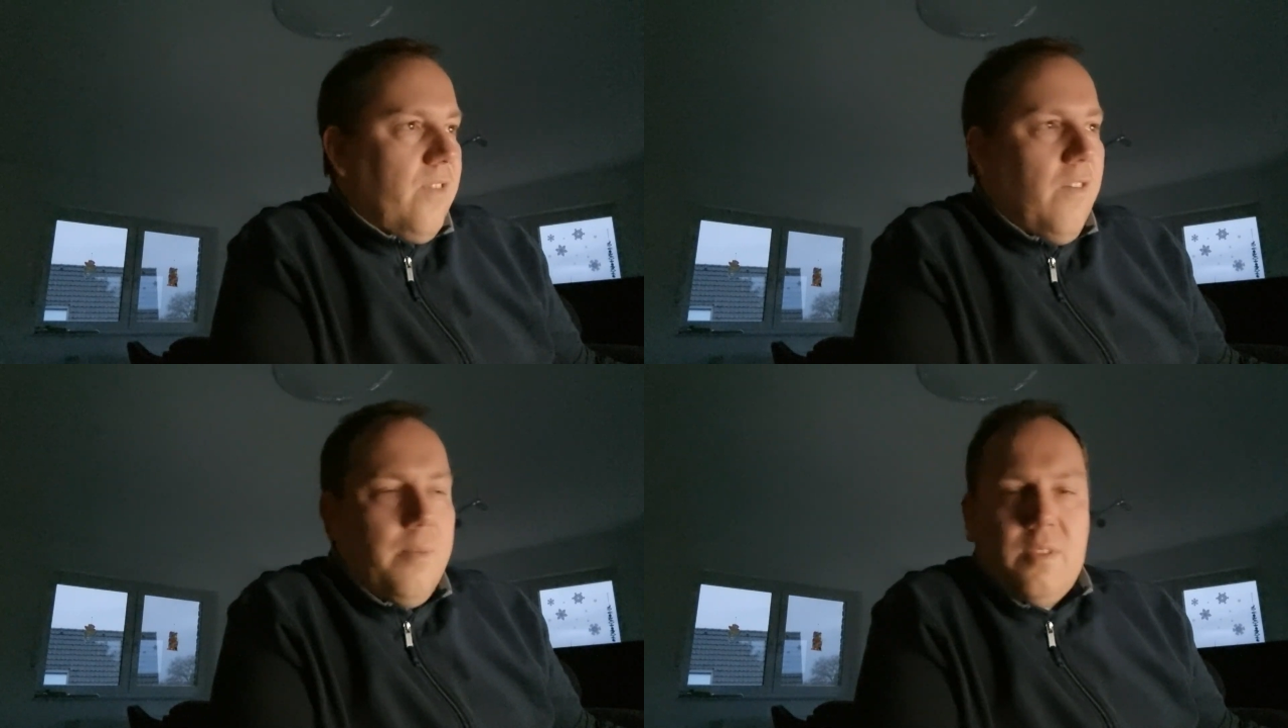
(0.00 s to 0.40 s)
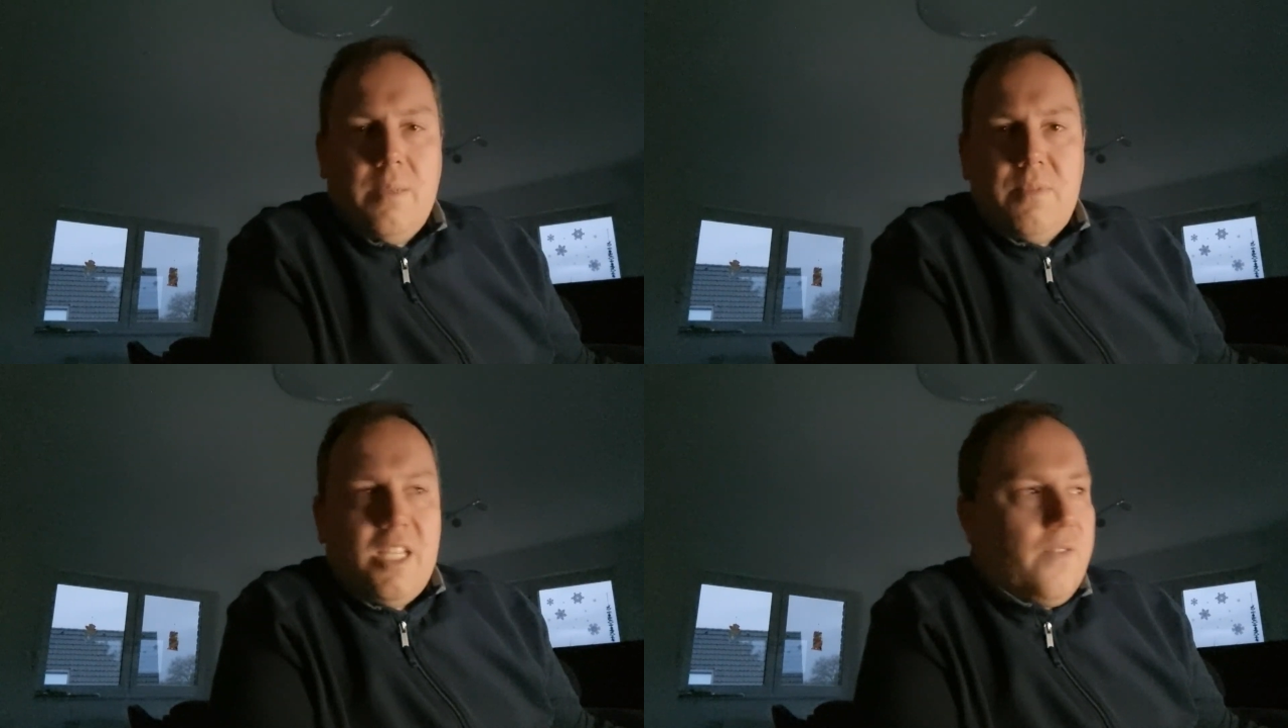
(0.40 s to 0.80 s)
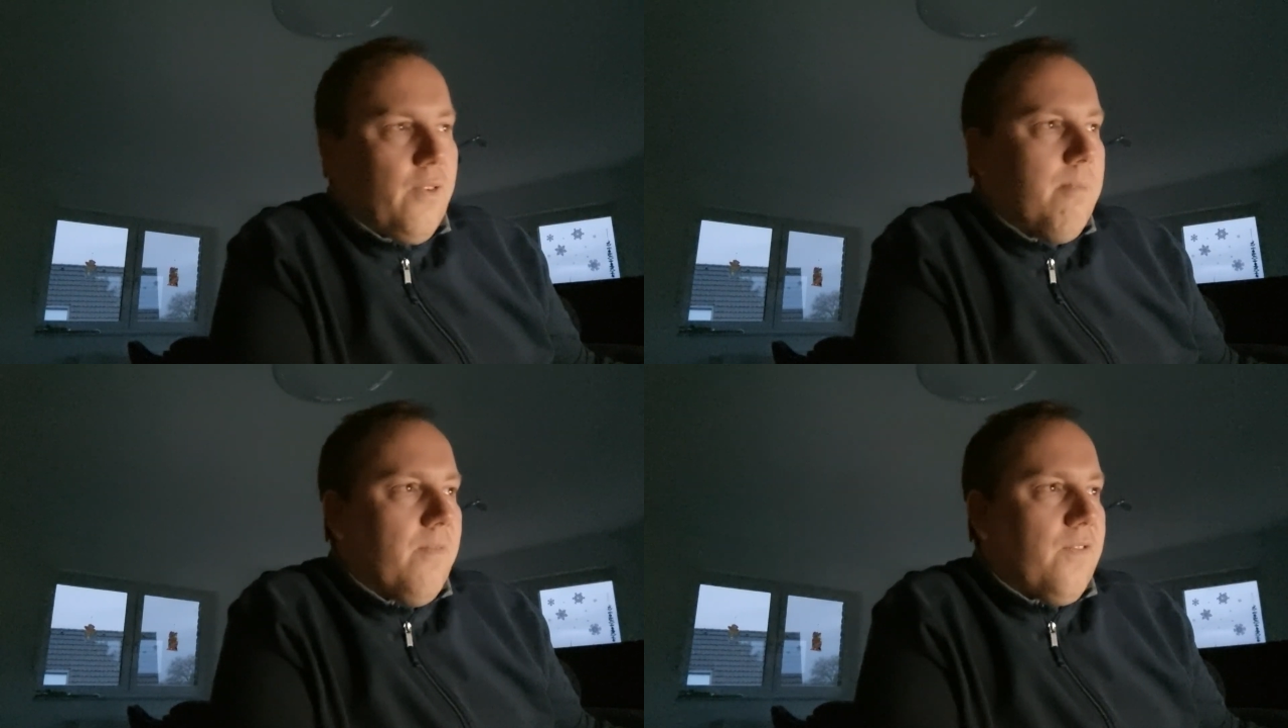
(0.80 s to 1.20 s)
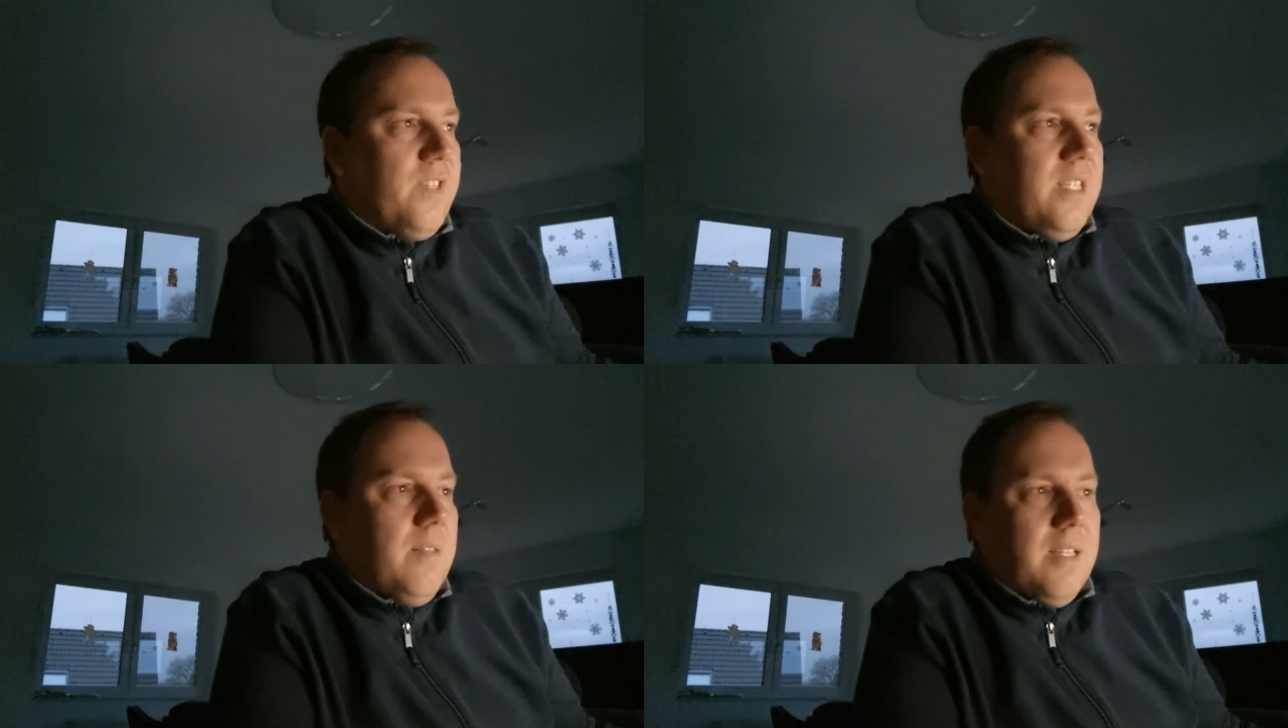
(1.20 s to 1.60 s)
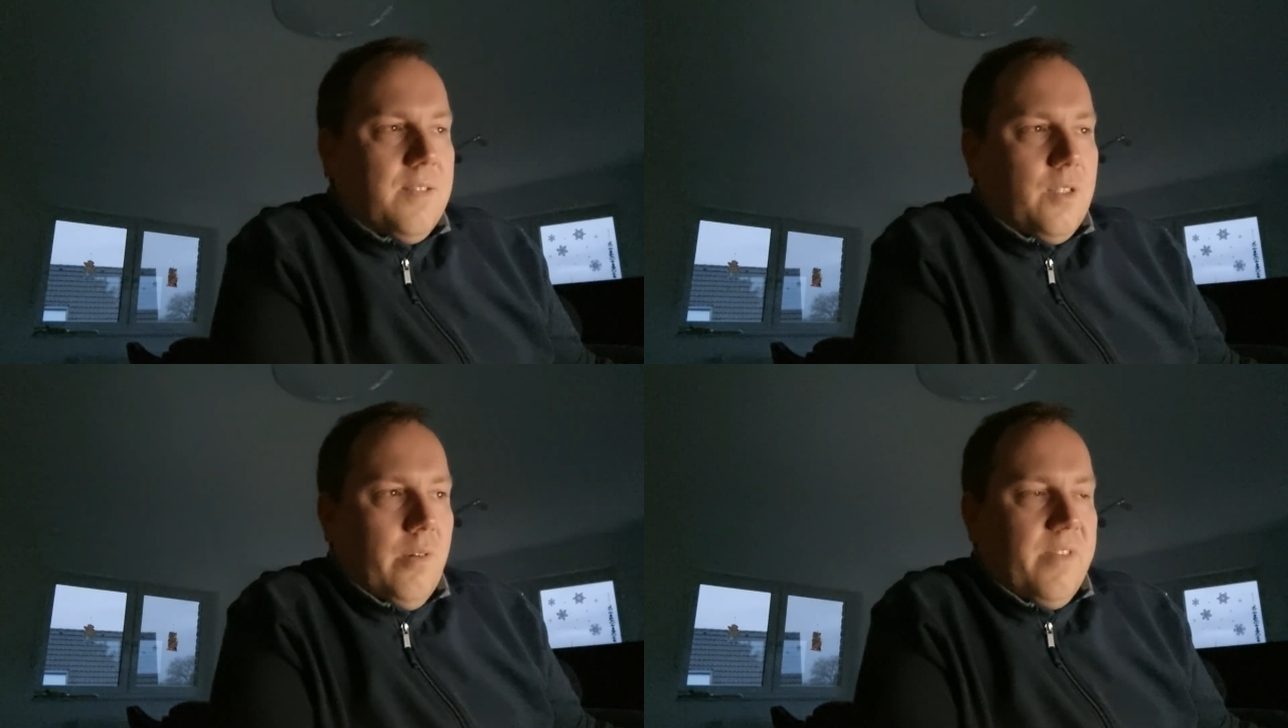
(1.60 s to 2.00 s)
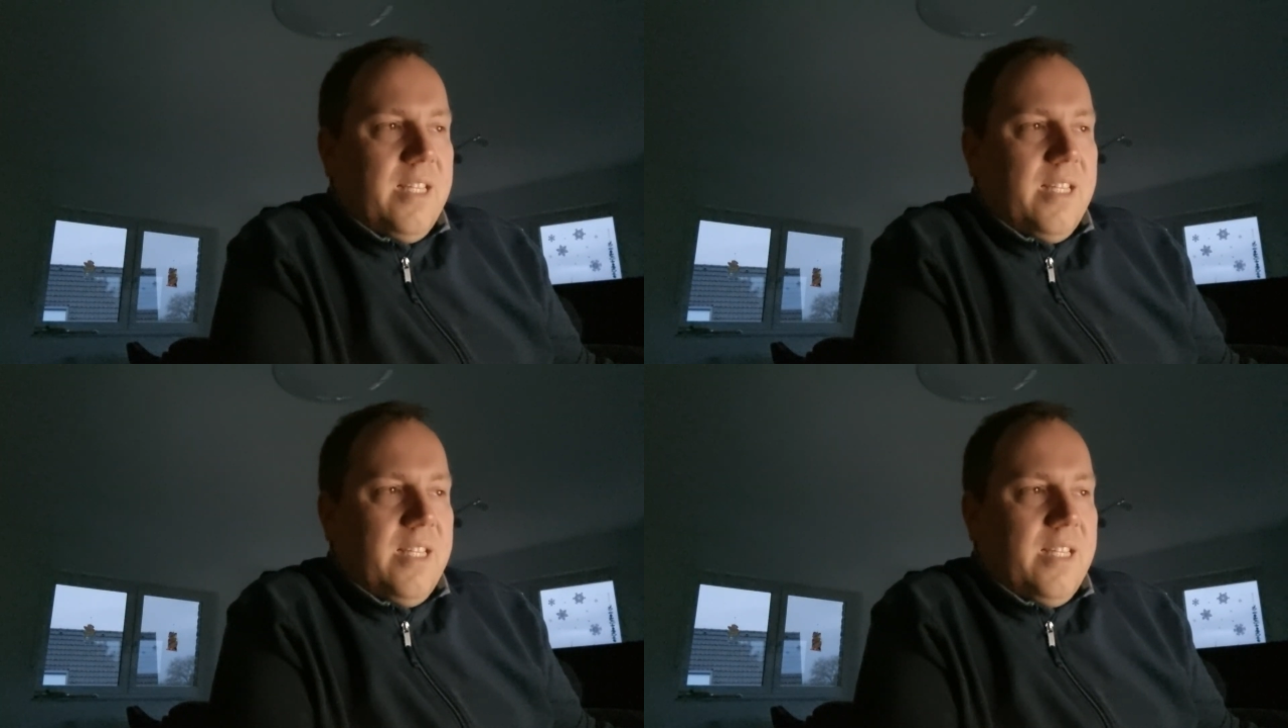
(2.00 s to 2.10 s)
V75-5, die Silberdivision.